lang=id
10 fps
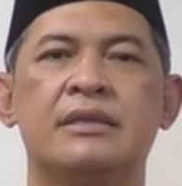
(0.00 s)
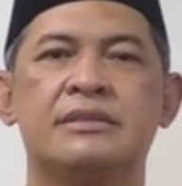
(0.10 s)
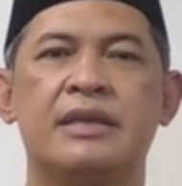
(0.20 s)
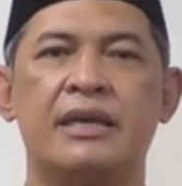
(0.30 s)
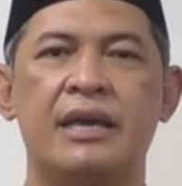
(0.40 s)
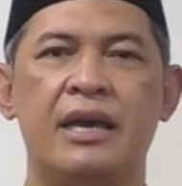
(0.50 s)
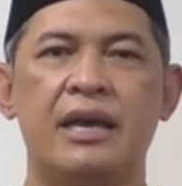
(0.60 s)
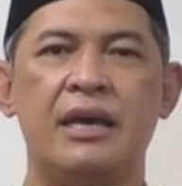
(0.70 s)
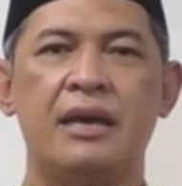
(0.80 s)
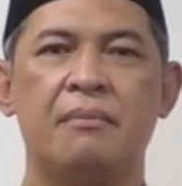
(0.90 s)

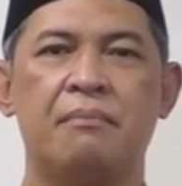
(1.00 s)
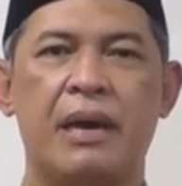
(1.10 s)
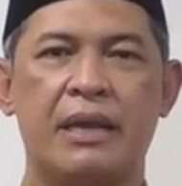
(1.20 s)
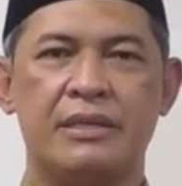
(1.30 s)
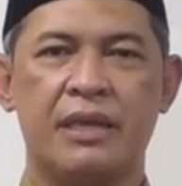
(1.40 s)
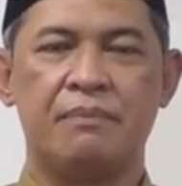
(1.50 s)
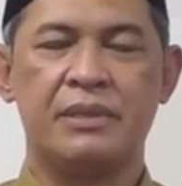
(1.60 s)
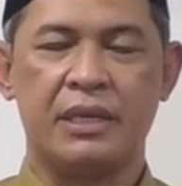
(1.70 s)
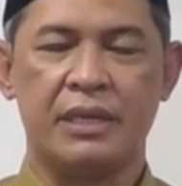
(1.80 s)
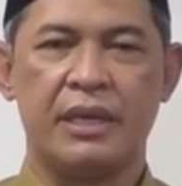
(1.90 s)
Saya Pak Rijal
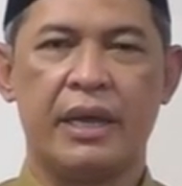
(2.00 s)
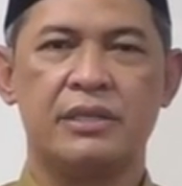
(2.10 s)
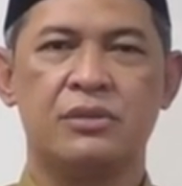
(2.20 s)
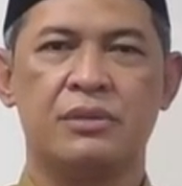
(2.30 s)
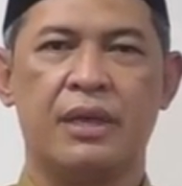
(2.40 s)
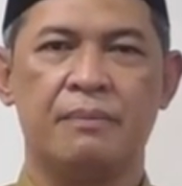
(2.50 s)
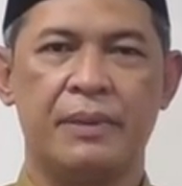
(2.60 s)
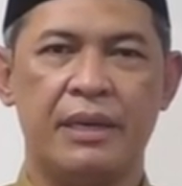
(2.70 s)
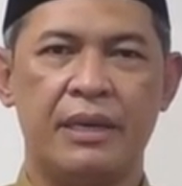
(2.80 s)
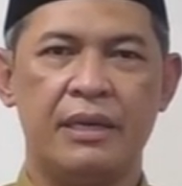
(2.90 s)
Fitri, Eshut
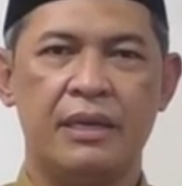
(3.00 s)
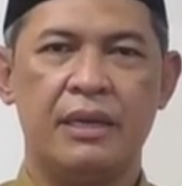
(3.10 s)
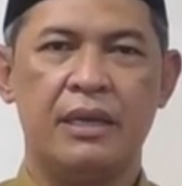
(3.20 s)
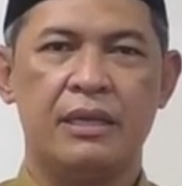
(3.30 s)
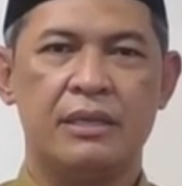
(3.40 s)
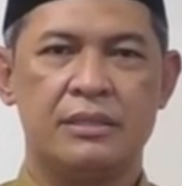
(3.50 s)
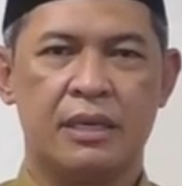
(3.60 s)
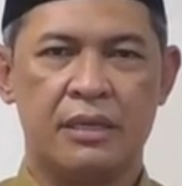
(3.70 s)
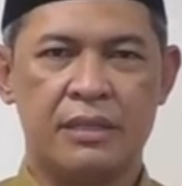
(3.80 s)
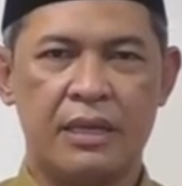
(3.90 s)
MP,
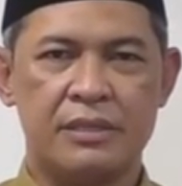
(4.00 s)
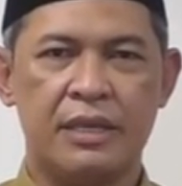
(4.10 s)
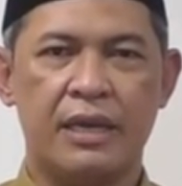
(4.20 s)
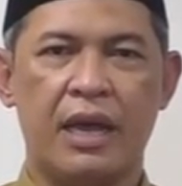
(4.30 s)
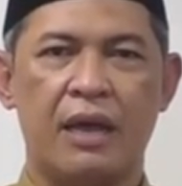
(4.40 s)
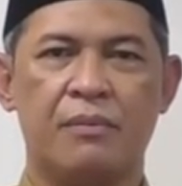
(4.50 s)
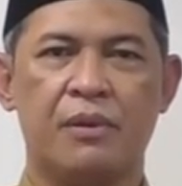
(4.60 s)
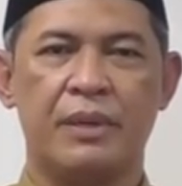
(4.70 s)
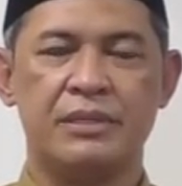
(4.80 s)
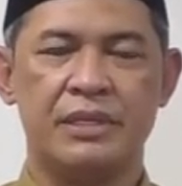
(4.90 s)
Sekretaris Daerah
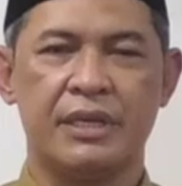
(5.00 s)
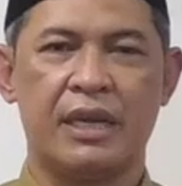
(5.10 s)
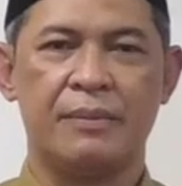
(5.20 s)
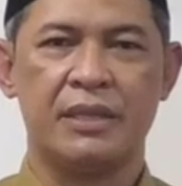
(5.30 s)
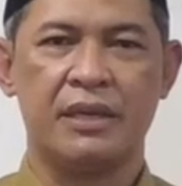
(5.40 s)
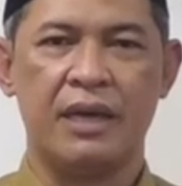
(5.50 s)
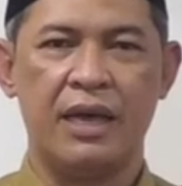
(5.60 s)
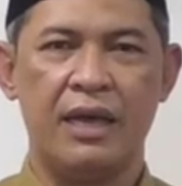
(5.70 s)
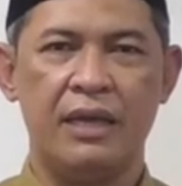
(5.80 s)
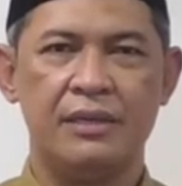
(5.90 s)
Provinsi Kalimantan
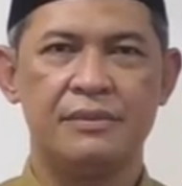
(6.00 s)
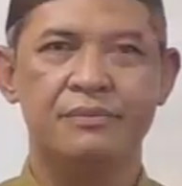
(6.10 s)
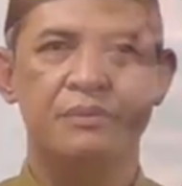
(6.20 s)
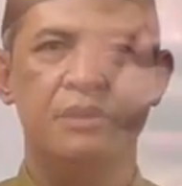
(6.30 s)
Tengah,